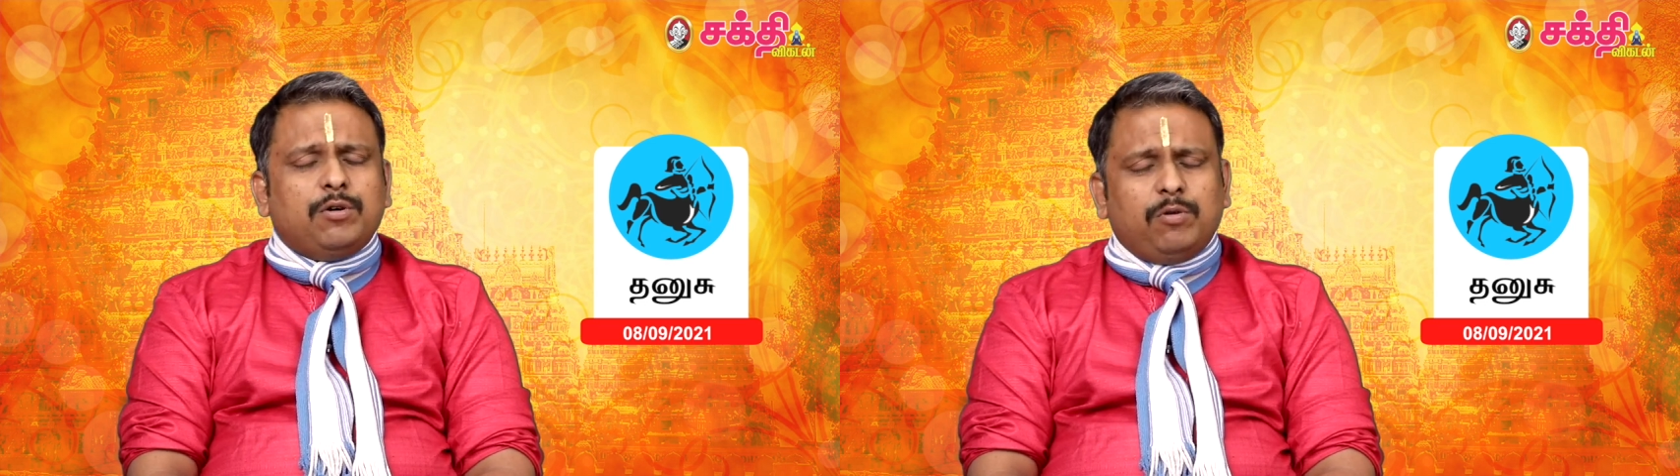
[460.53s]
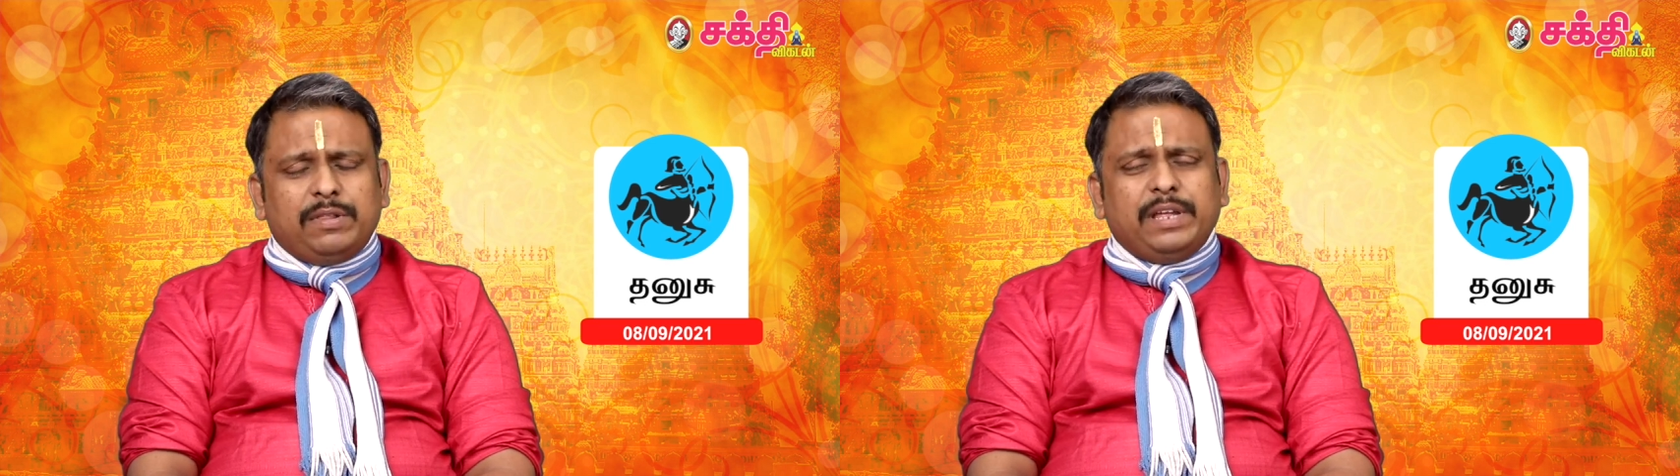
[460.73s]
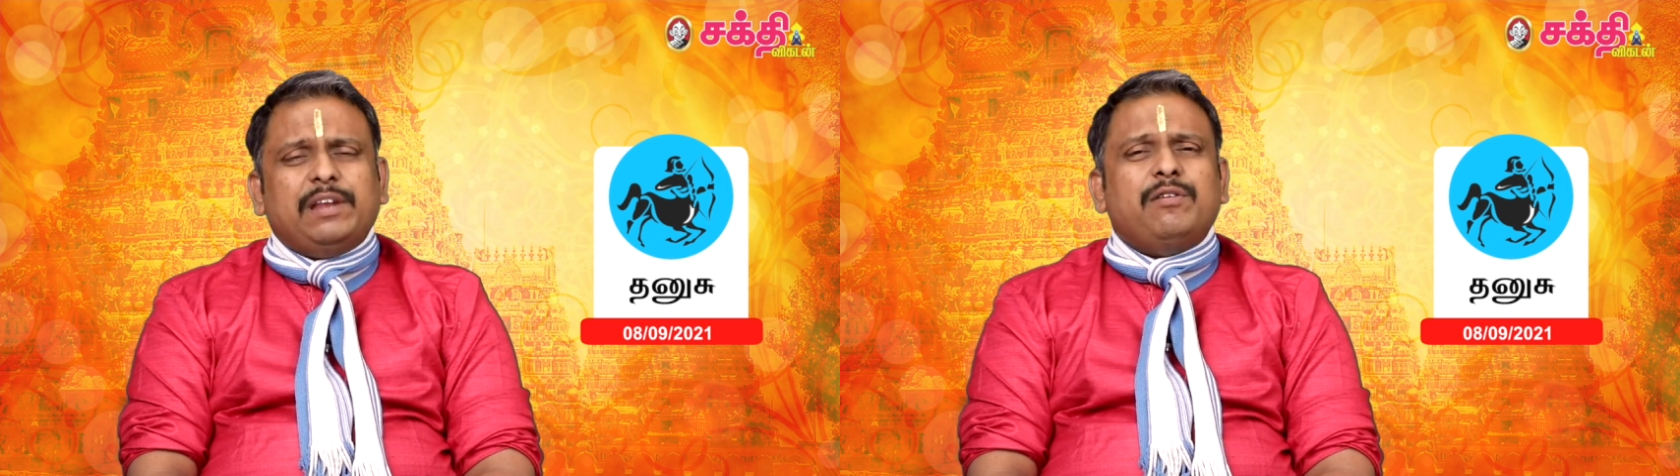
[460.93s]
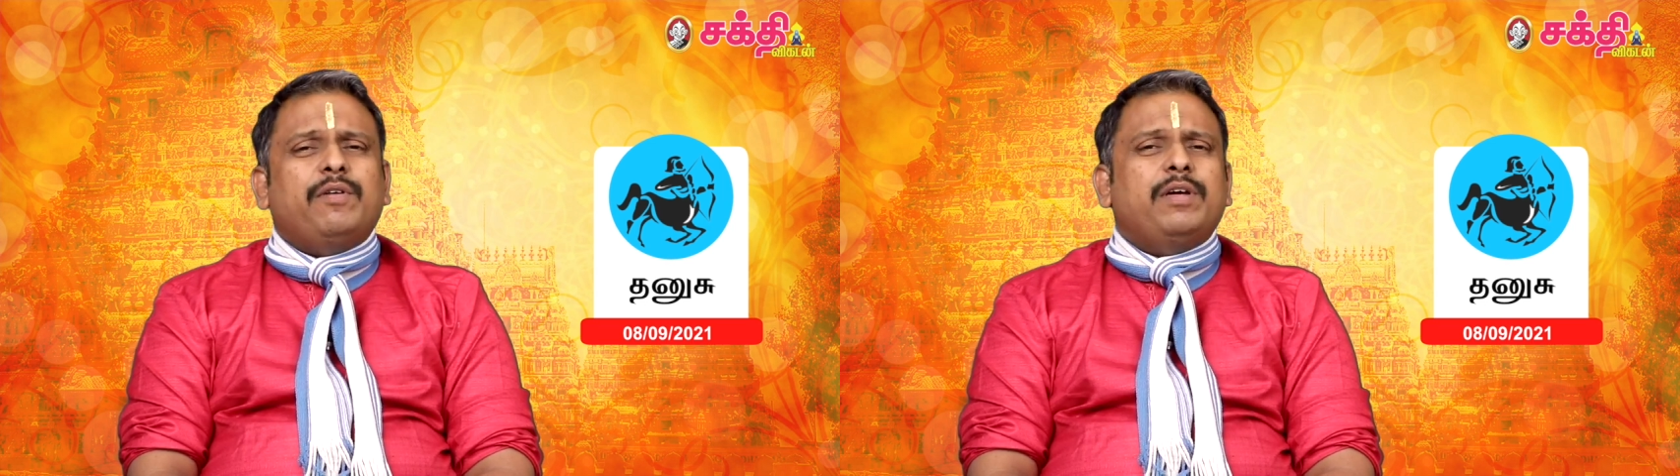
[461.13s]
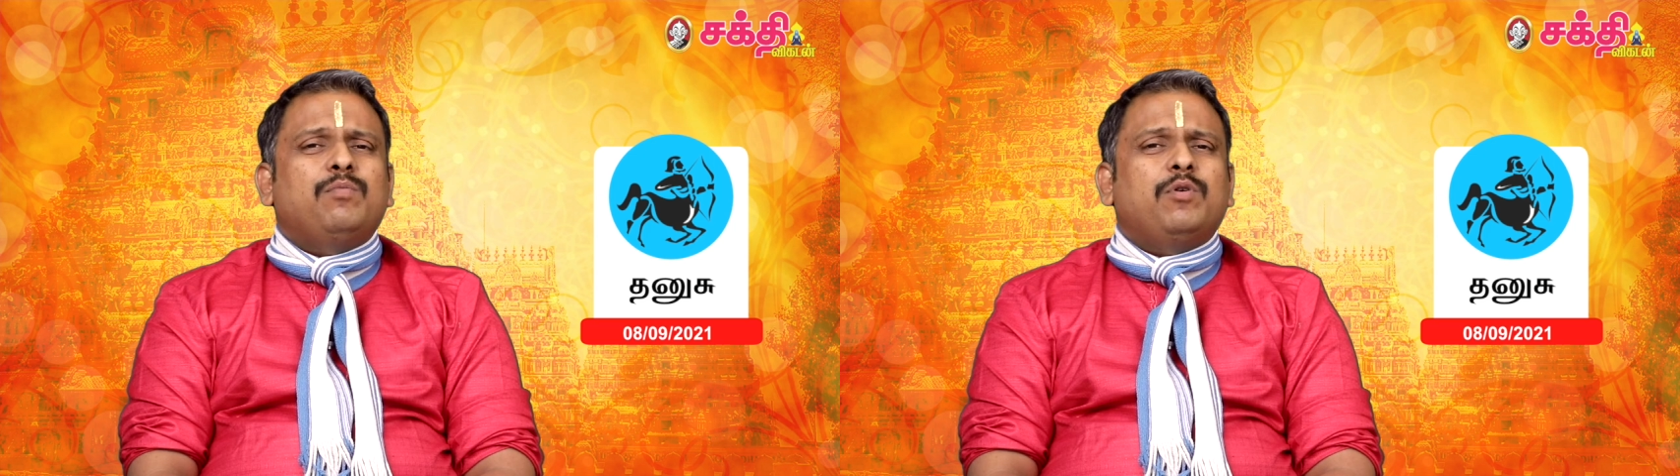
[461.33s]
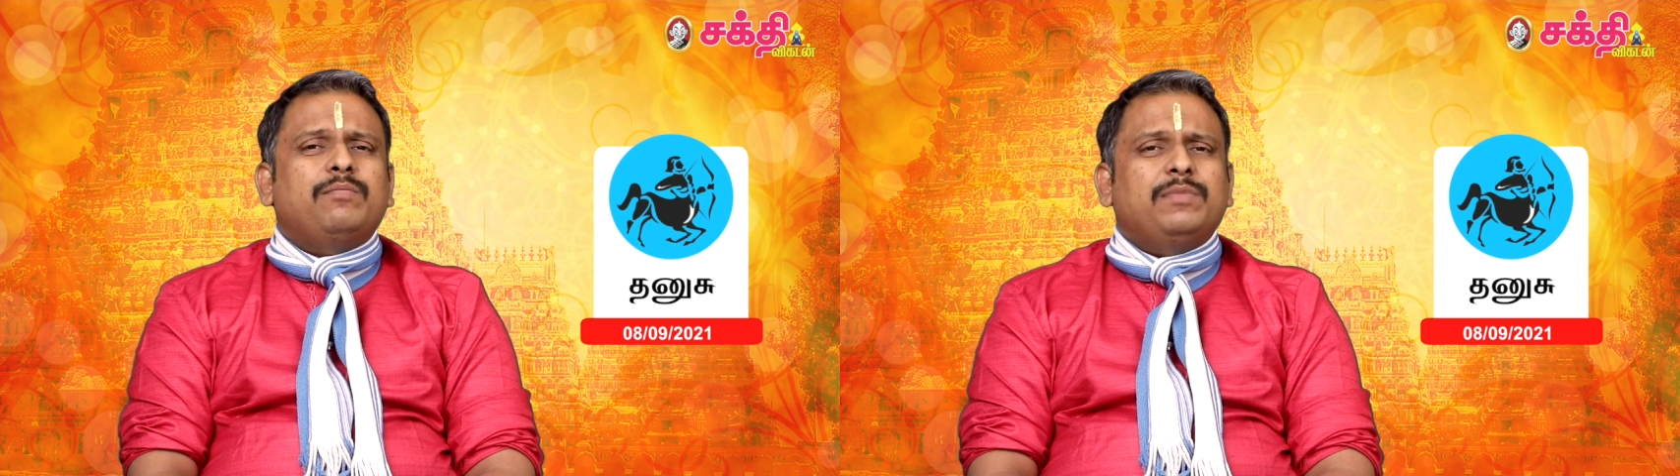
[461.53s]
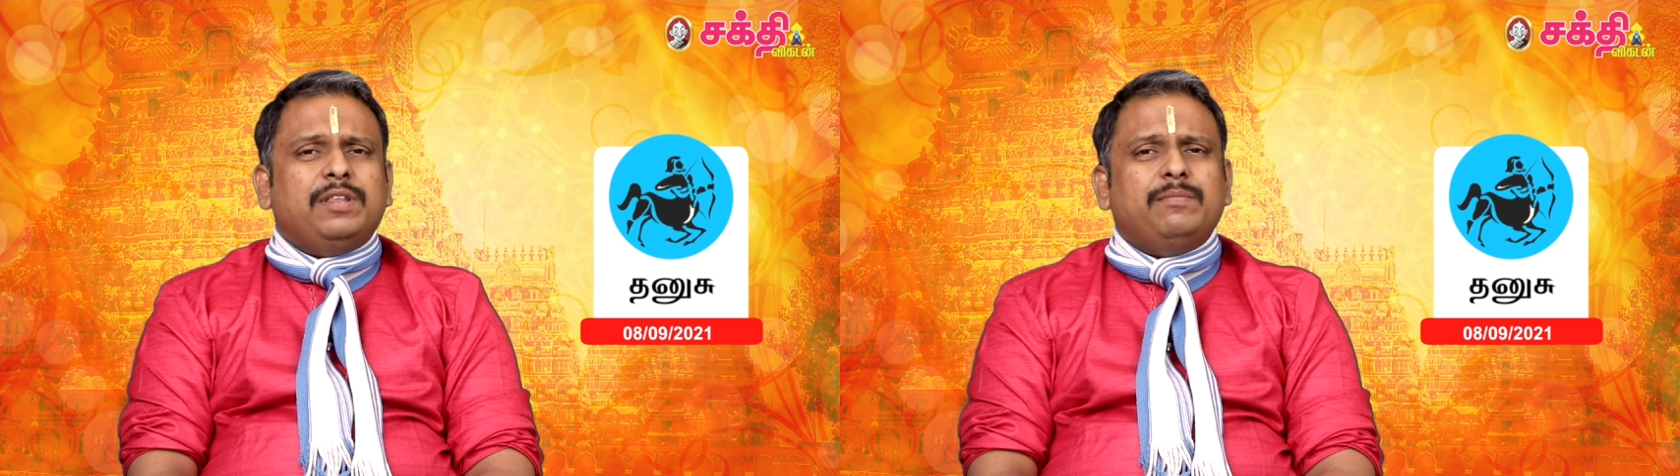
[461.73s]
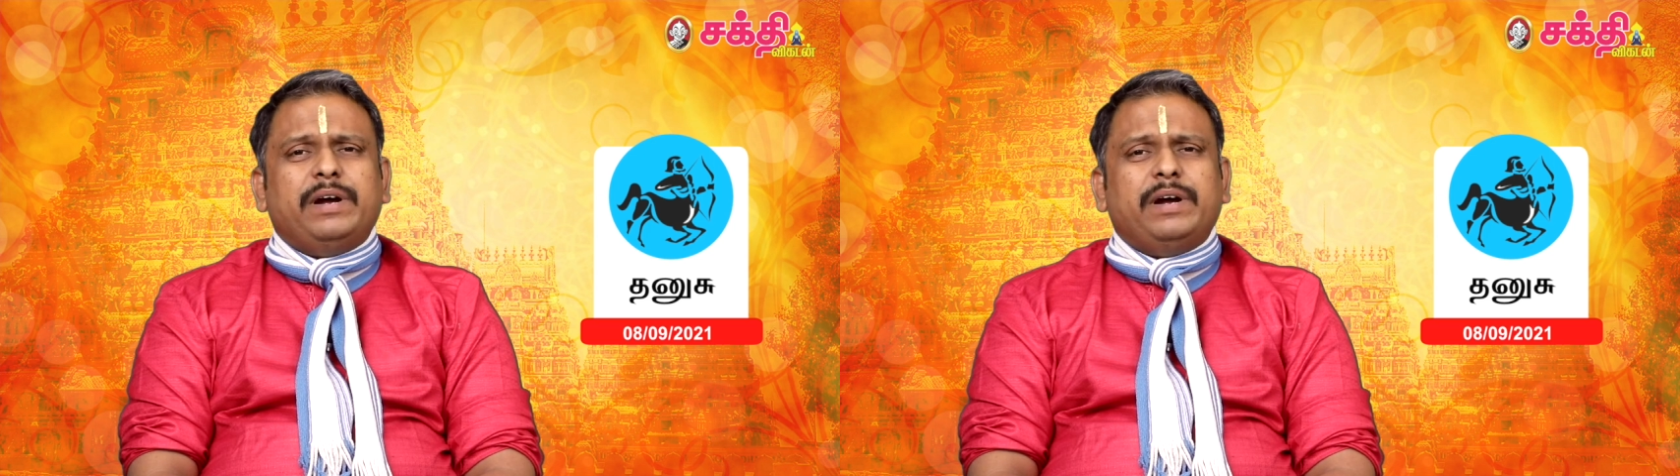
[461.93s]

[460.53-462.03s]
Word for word: குழந்தைகளுடைய முகம்ங்கிறது